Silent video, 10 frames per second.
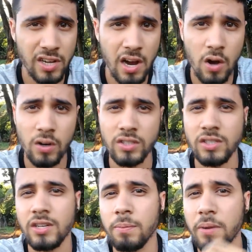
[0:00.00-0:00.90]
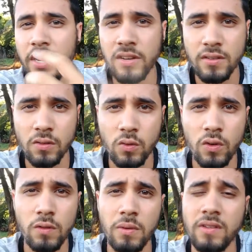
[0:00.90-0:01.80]
de aula, a gente aprende as
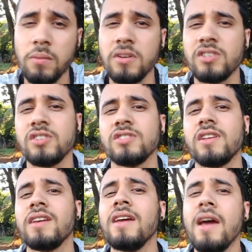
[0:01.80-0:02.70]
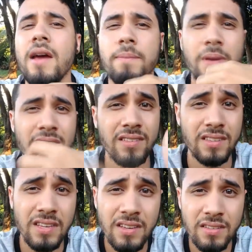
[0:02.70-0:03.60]
coisas, mas também a gente tem
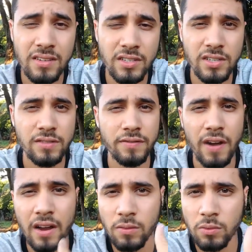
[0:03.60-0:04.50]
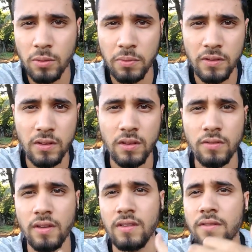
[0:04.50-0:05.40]
pesquisa, a gente faz muita
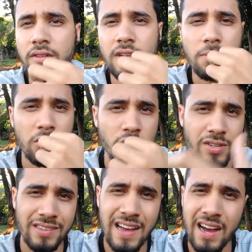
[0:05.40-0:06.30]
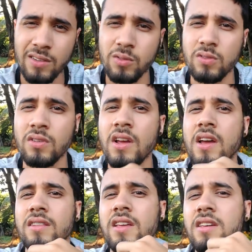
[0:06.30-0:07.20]
pesquisa, faz levantamento de dados,
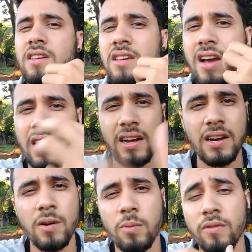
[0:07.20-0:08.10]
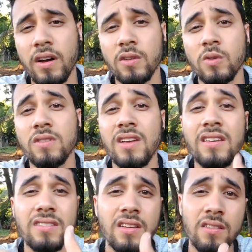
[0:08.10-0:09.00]
tem que ir a campo, várias coisas, e a
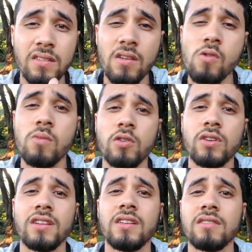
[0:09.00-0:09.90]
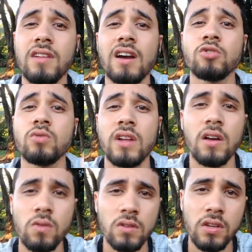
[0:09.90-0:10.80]
extensão, mano, que é tentar
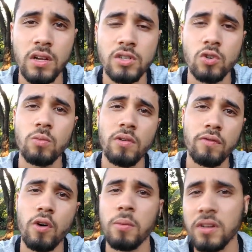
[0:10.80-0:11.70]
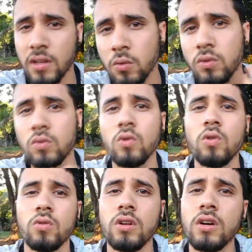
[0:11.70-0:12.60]
ajudar a sociedade de alguma forma que está no
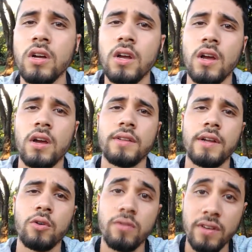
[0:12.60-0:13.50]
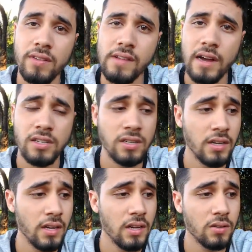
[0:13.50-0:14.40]
entorno da, da universidade.
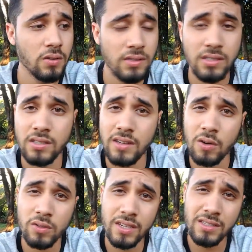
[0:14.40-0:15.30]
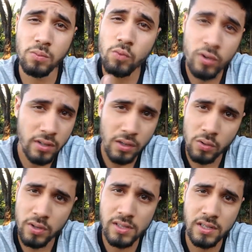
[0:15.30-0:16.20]
Então, assim, acontece muita
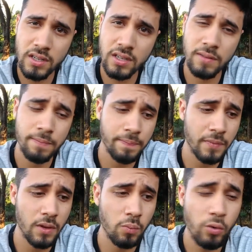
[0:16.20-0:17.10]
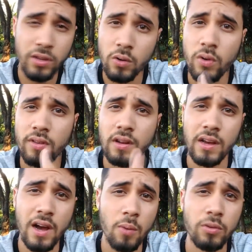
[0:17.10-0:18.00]
coisa aqui muita coisa
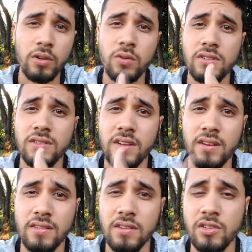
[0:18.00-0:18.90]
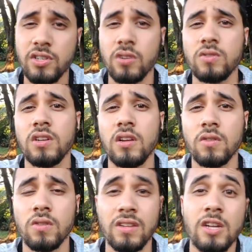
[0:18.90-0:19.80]
legal, muita coisa interessante que auxilia
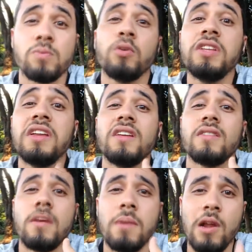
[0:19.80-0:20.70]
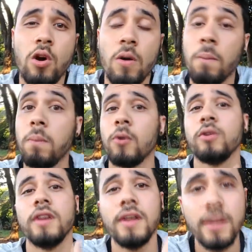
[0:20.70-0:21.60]
a sociedade. Poderia ser melhor?
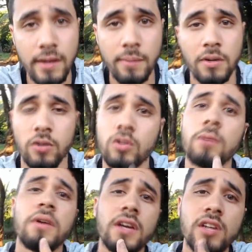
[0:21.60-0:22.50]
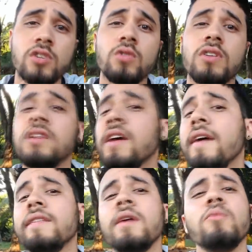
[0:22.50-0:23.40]
Poderia, mano. Eu também acredito que
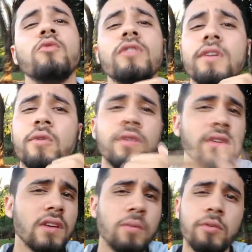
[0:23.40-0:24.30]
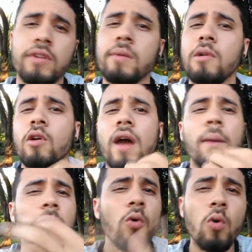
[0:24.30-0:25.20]
tem muita coisa aqui que poderia
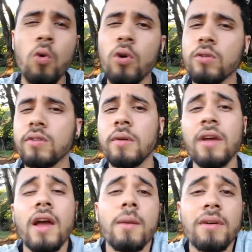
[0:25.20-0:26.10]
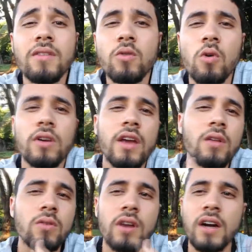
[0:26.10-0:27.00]
melhorar muito, tem... mas em
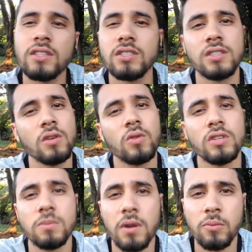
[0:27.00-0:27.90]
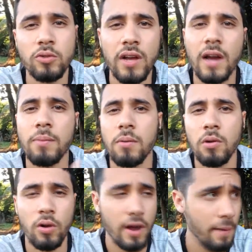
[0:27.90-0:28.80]
qualquer lugar a gente tem coisas para mudar e para
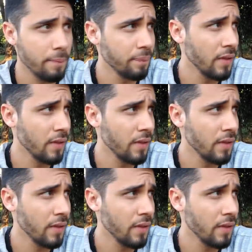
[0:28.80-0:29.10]
melhorar.